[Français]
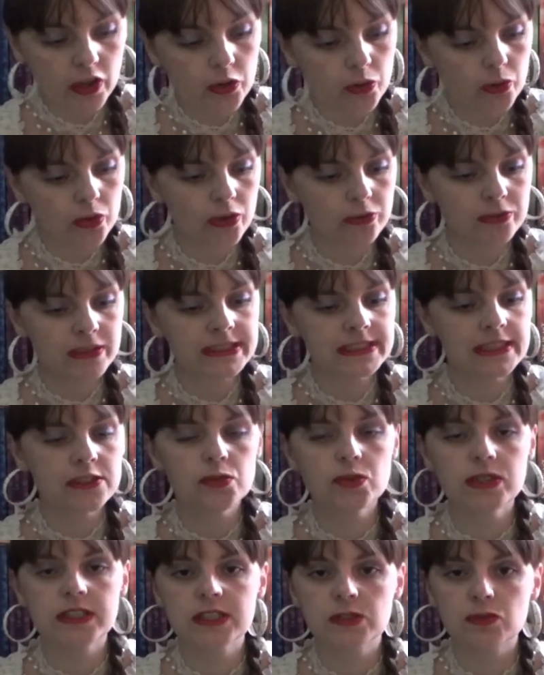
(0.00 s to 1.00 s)
donc en fait
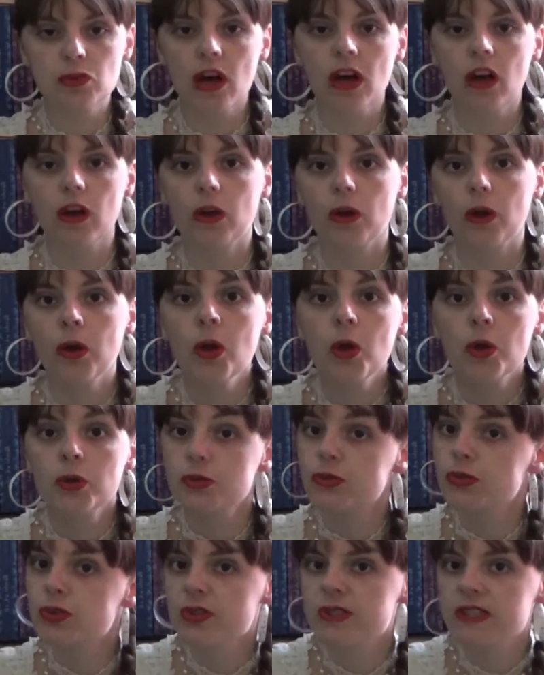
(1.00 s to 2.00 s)
c'est une histoire euh,
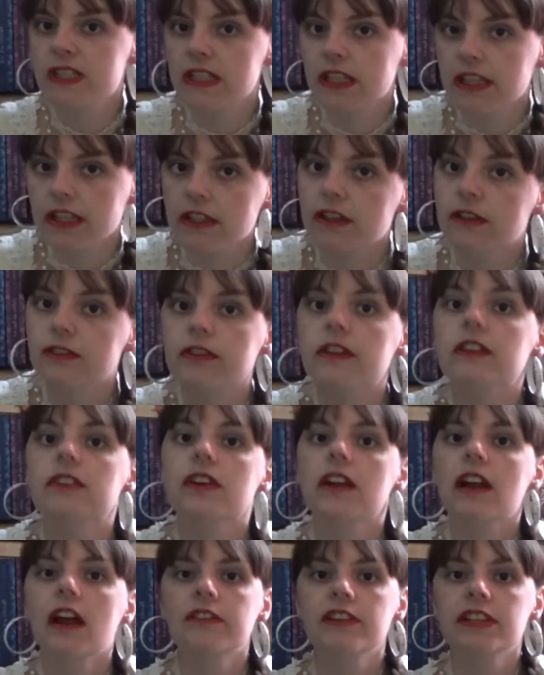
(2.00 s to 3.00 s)
de sorcellerie en fait,
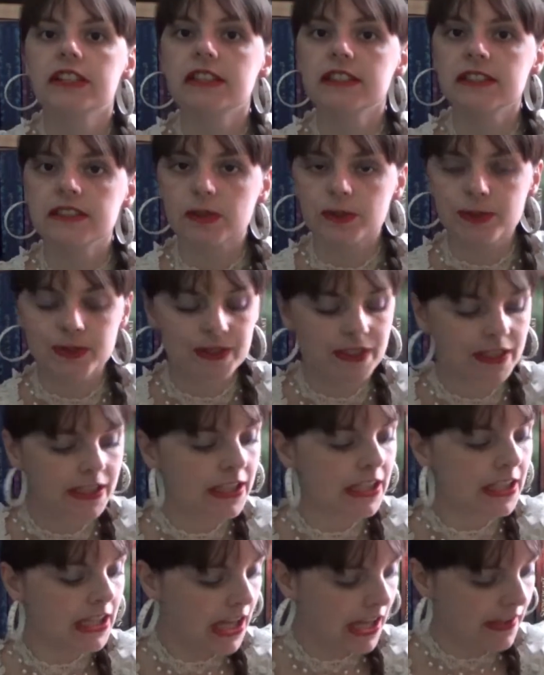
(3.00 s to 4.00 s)
voilà, avec des
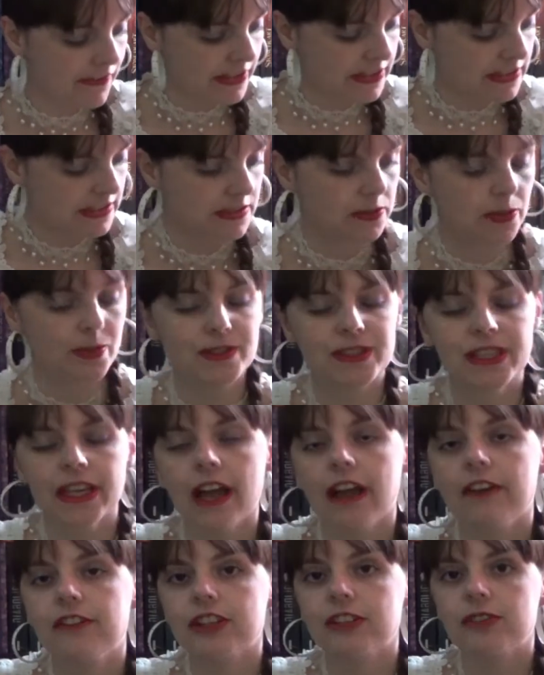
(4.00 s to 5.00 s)
sorciers, avec des
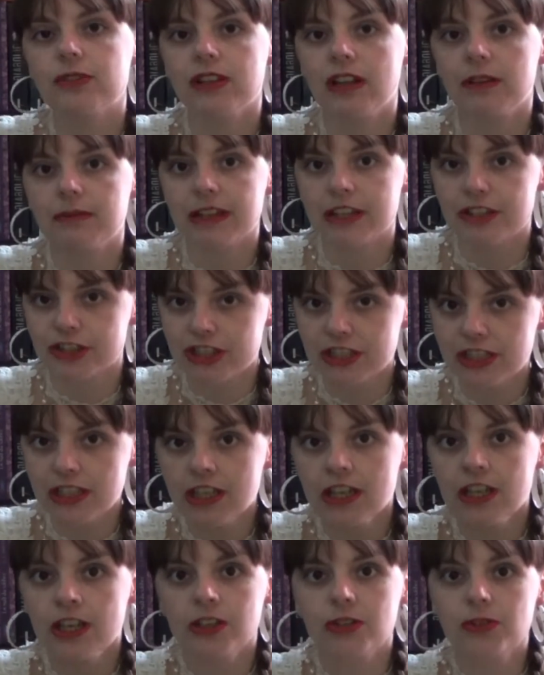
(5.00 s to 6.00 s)
sorcières, avec de la
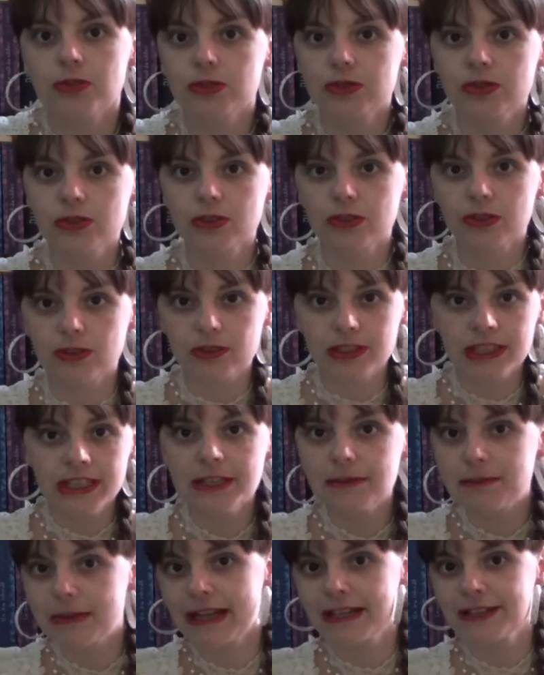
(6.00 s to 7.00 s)
magie. Donc euh,
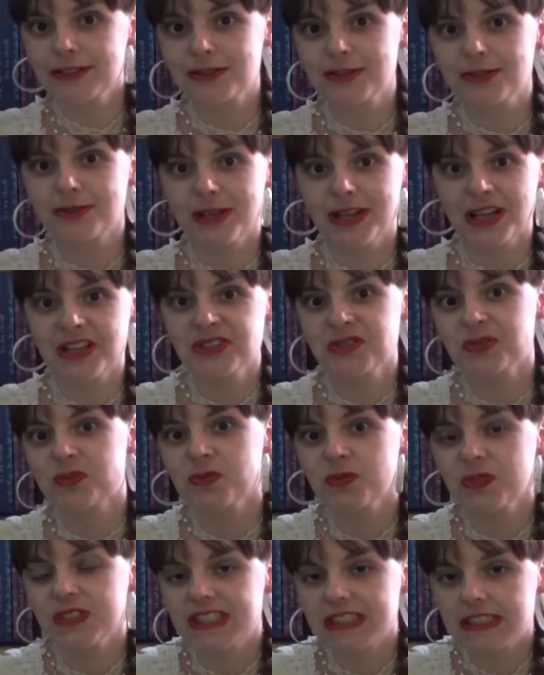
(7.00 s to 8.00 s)
les bases euh, voilà,
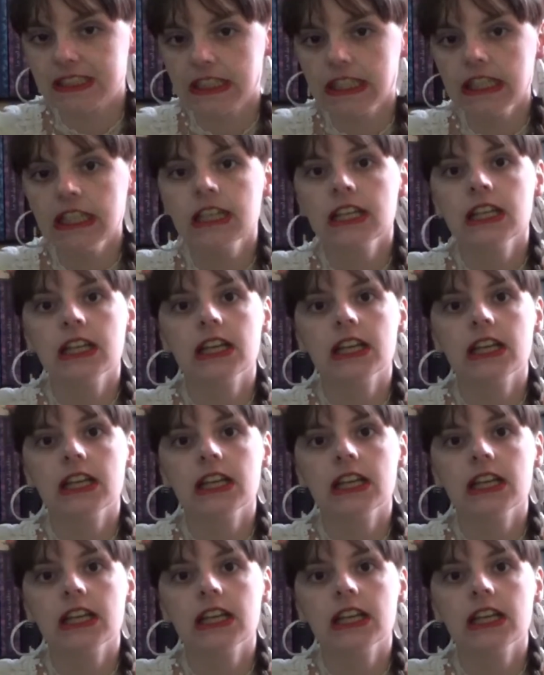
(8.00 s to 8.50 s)
sont fixées.